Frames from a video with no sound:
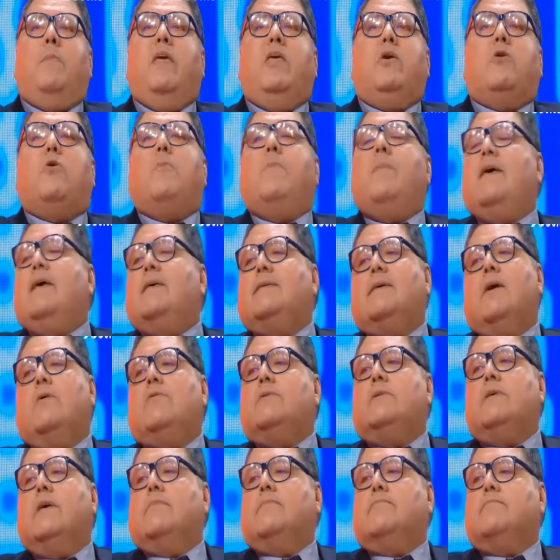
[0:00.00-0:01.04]
médicos me
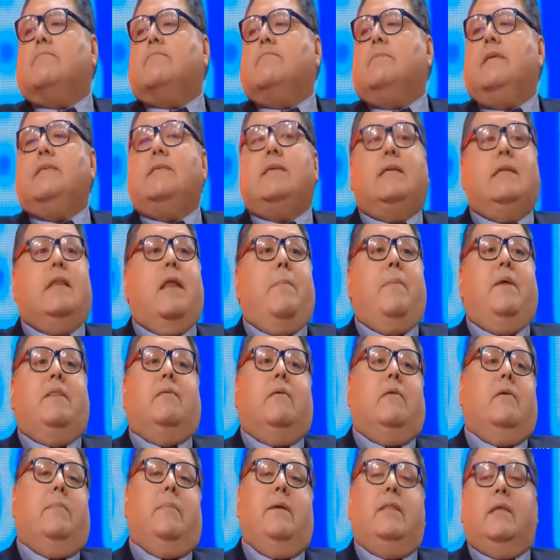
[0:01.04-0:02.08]
desahucian. Dicen,
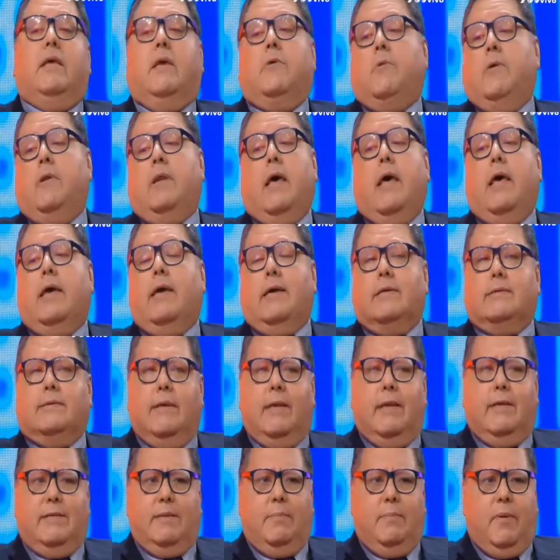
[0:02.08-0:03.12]
lamentablemente ya no hay nada que
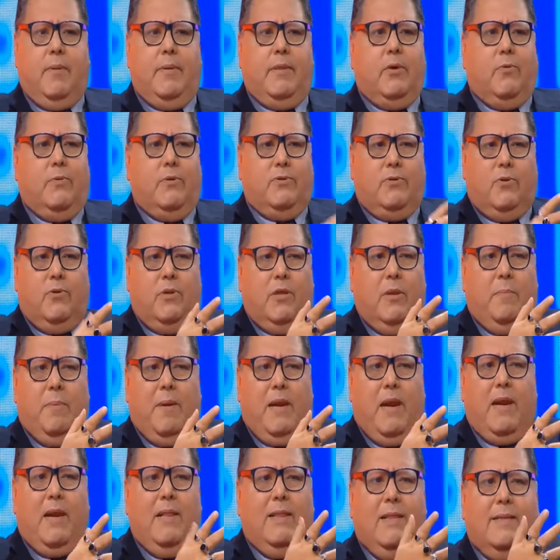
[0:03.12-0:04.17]
hacer, es simplemente cuestión de
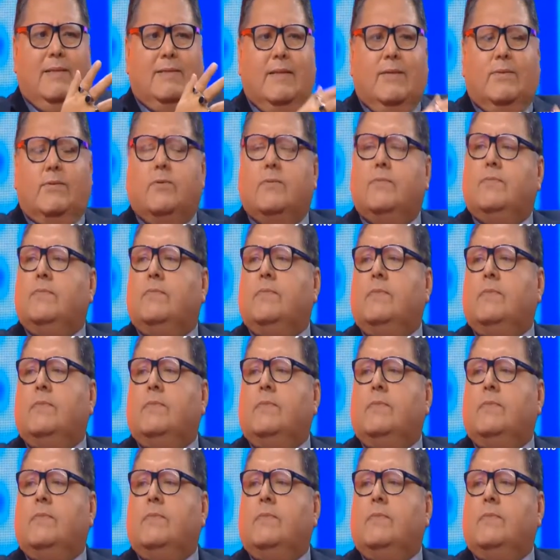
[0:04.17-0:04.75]
esperar el deceso.